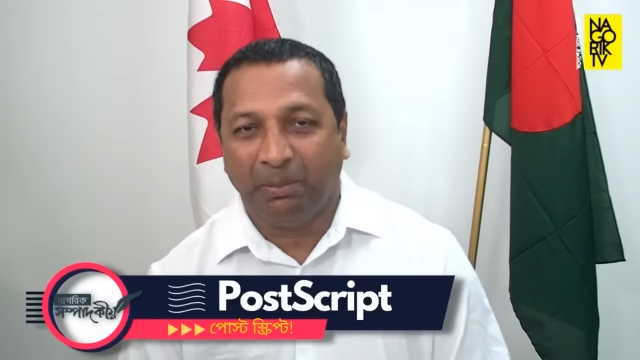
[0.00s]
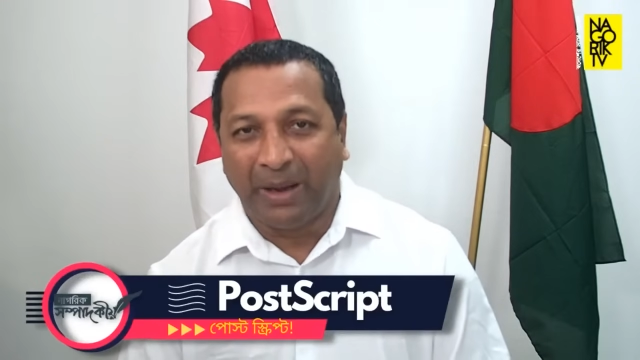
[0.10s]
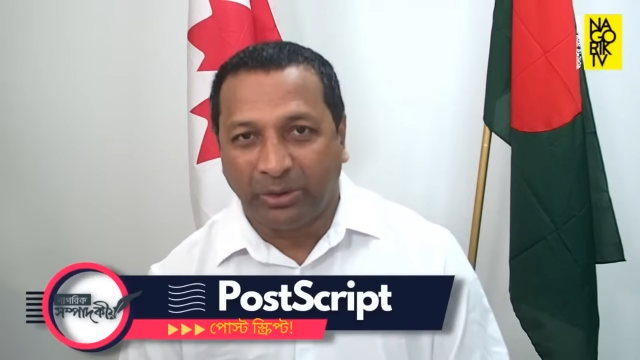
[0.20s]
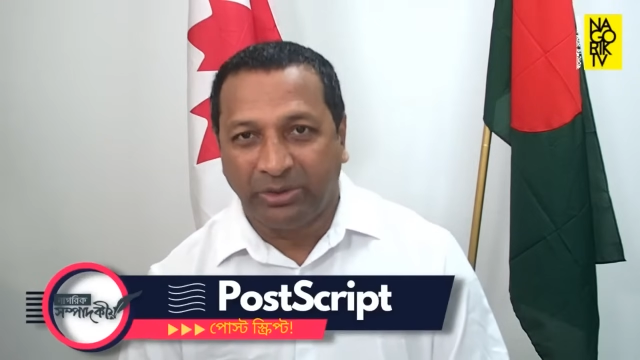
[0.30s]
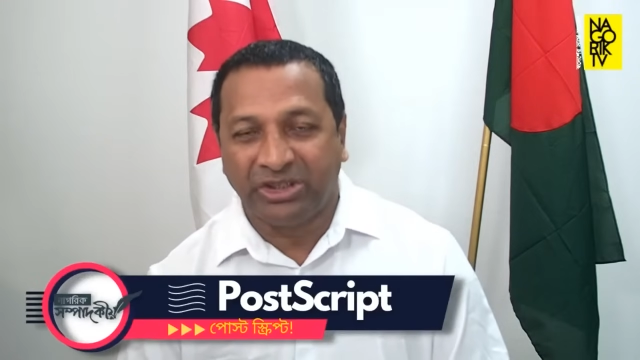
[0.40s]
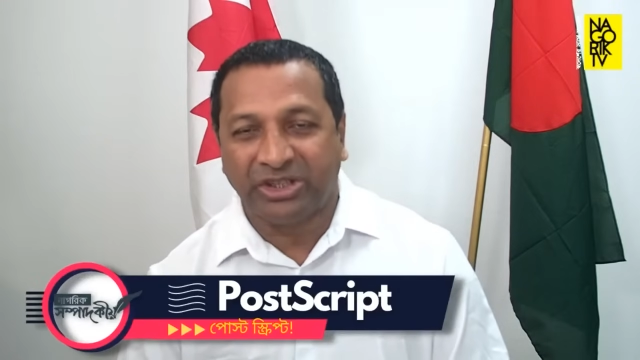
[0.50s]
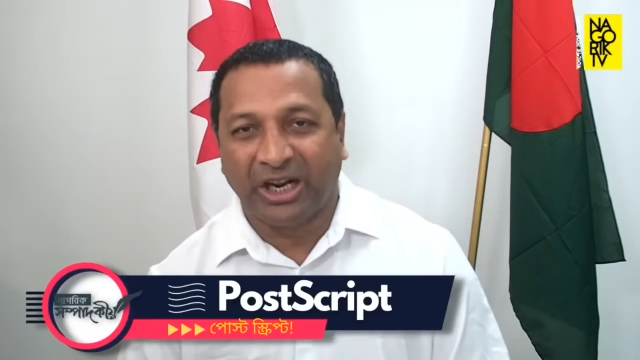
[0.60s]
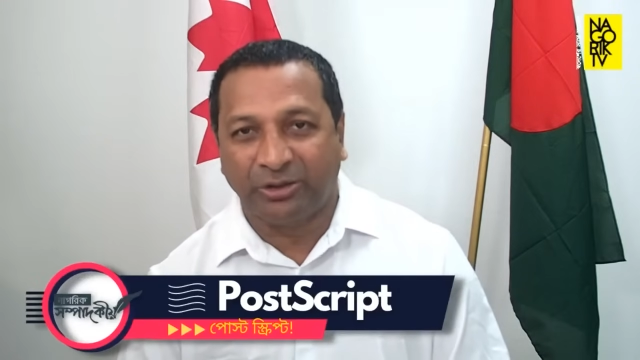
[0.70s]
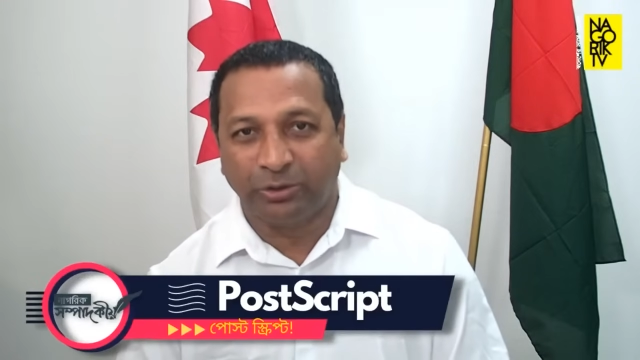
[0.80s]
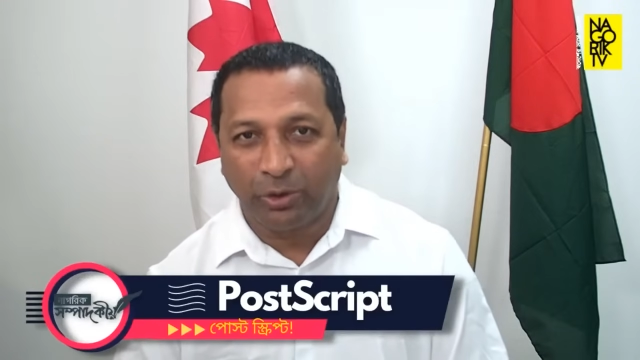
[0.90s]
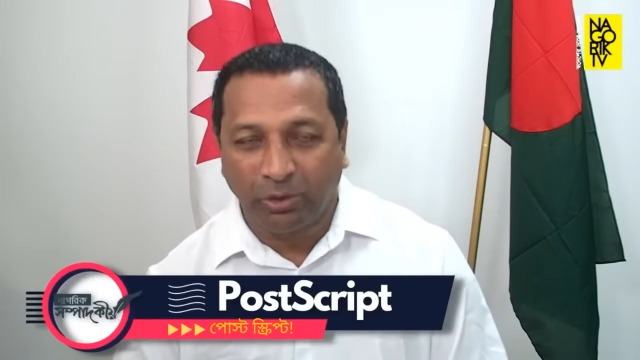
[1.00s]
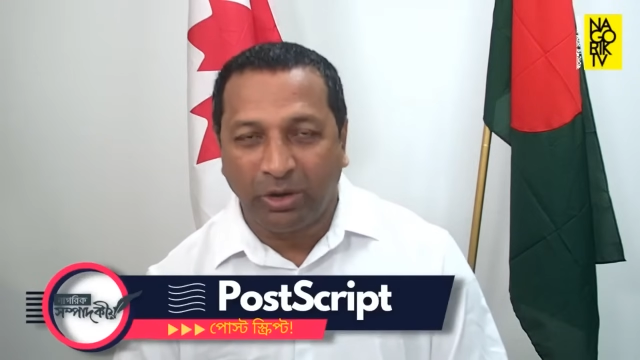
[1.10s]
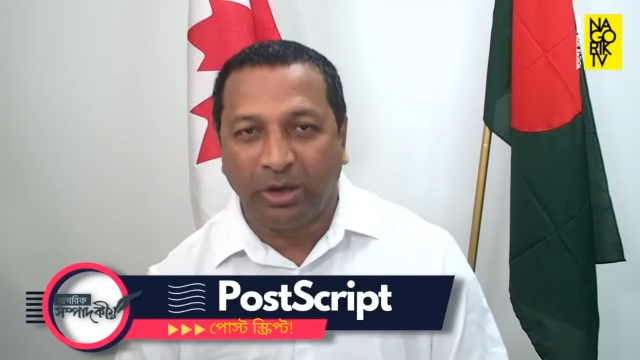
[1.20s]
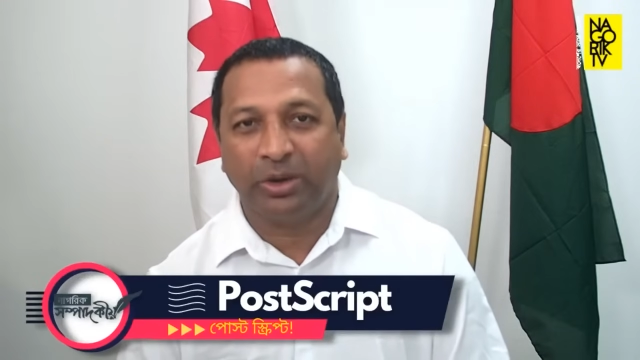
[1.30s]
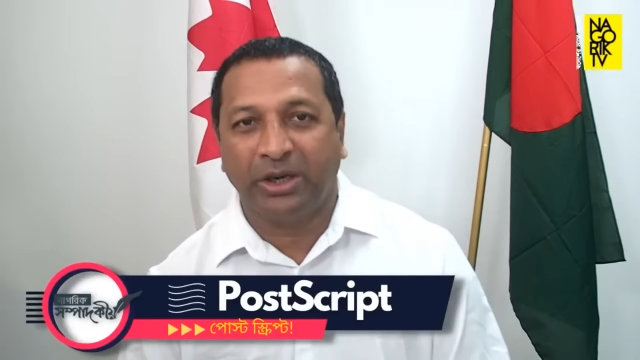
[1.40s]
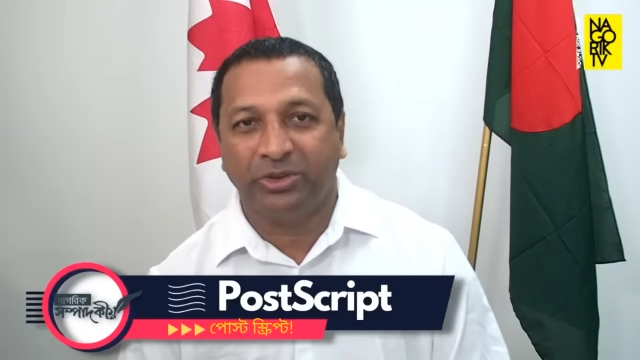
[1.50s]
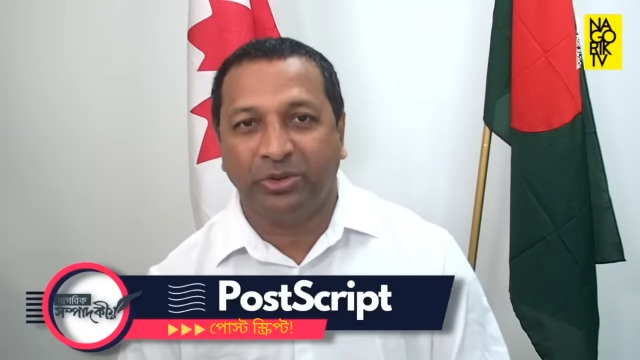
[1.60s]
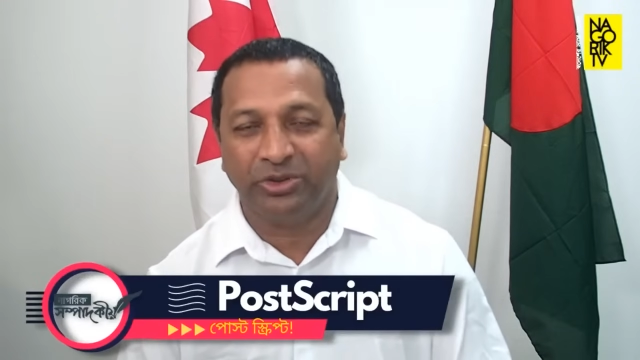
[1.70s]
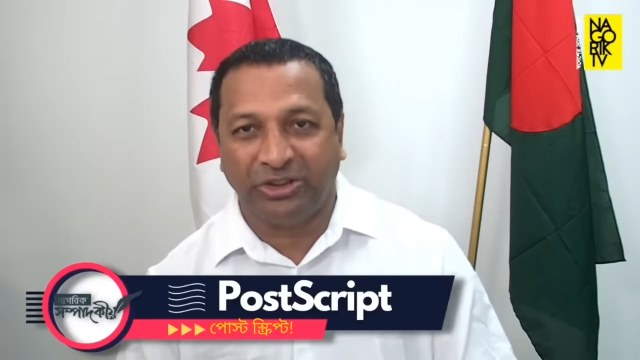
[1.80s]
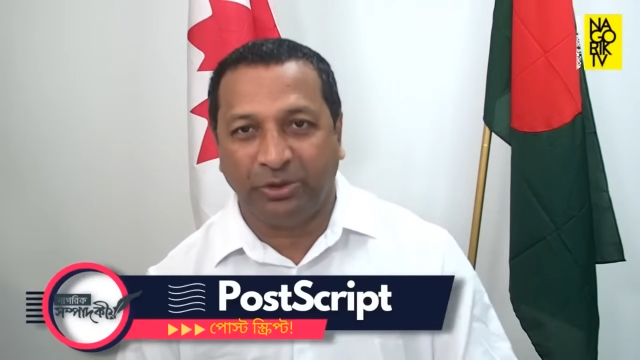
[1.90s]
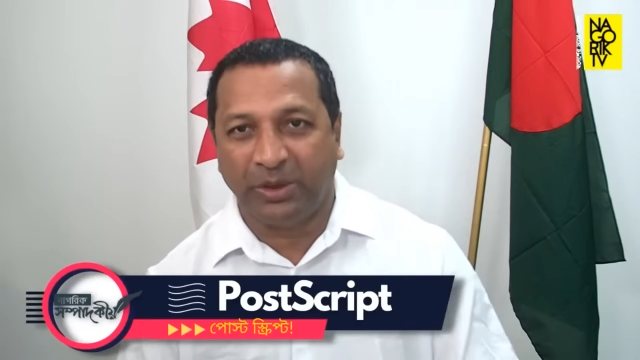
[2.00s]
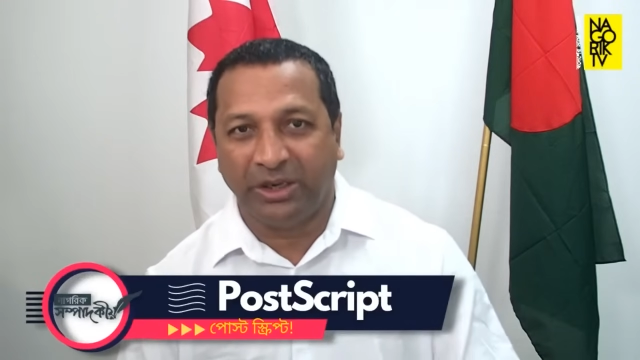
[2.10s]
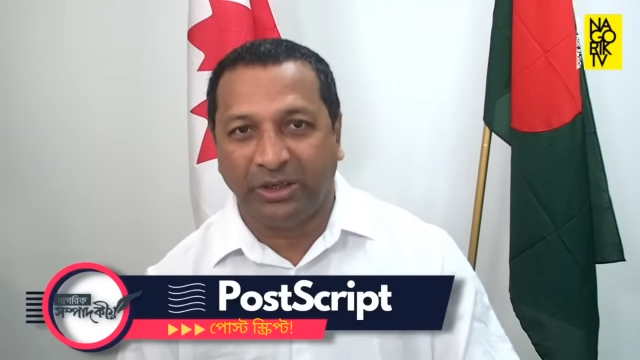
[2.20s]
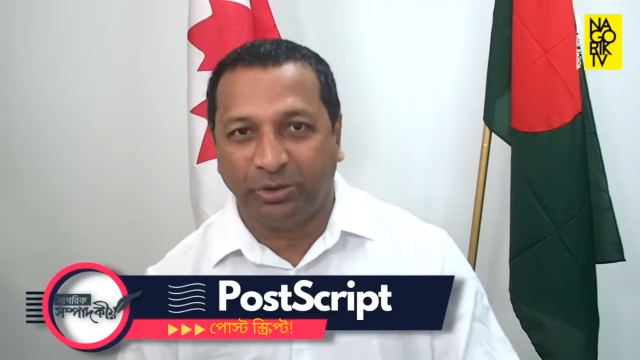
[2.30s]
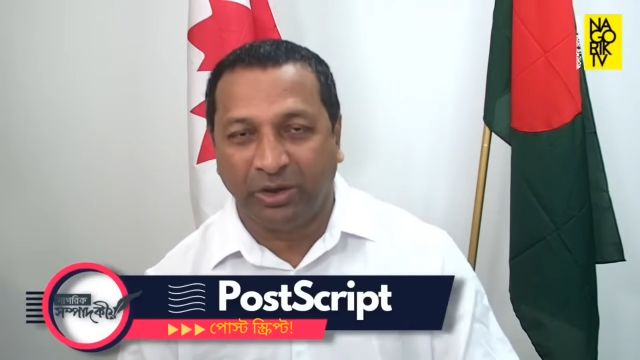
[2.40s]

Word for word: ভারতের স্বার্থ রক্ষা করার জন্য জাতীয় পার্টিকে